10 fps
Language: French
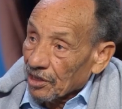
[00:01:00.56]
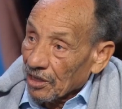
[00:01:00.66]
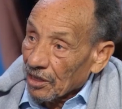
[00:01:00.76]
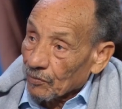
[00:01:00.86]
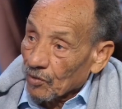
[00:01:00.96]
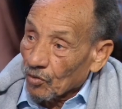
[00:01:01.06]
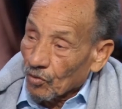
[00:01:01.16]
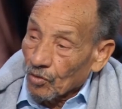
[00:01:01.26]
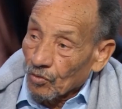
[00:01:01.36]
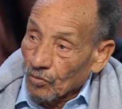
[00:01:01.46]
et
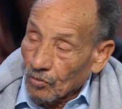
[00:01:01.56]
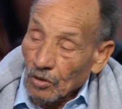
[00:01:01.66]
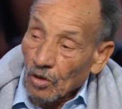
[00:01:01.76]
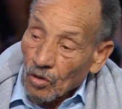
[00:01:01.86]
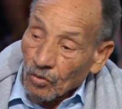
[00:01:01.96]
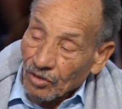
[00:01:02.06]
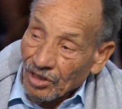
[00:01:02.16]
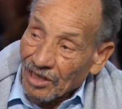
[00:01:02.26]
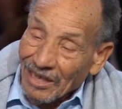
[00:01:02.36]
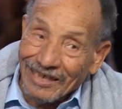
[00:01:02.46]
on,
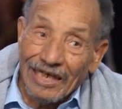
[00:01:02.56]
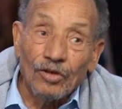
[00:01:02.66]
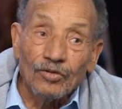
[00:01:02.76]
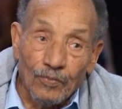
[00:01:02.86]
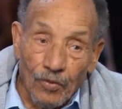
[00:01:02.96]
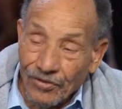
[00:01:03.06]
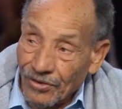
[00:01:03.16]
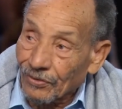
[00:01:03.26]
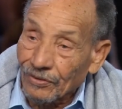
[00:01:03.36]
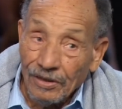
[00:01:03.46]
dit qu'il y a
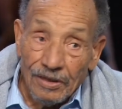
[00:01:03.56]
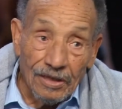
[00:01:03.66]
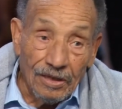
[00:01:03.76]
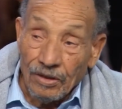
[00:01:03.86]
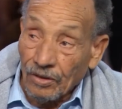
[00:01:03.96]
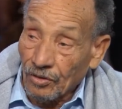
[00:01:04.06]
40% euh,